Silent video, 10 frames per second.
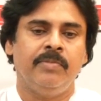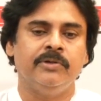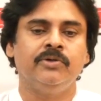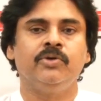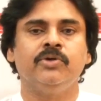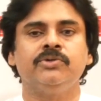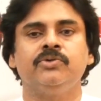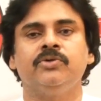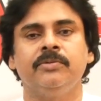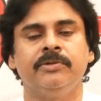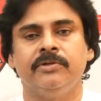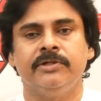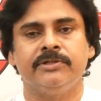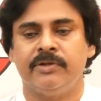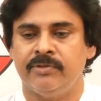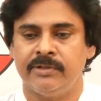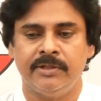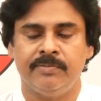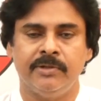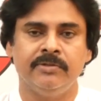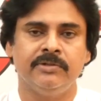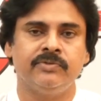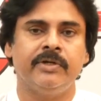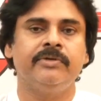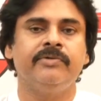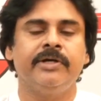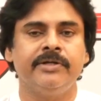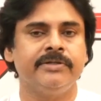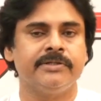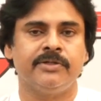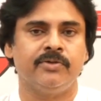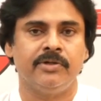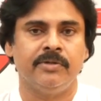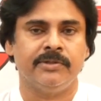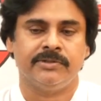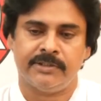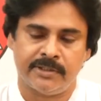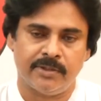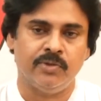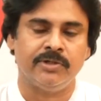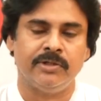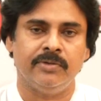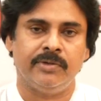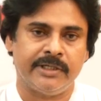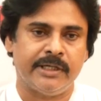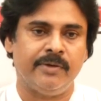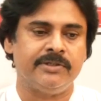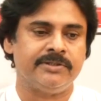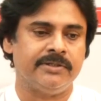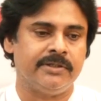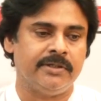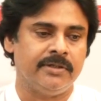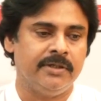పందుల కోసం రోడ్ల మీద వదిలేసారు అందుకనే పందులు స్వైర విహారం చేస్తున్నాయి రోడ్ల మీద చక్కగా గుంటల్లో వాటికి కావాల్సినంత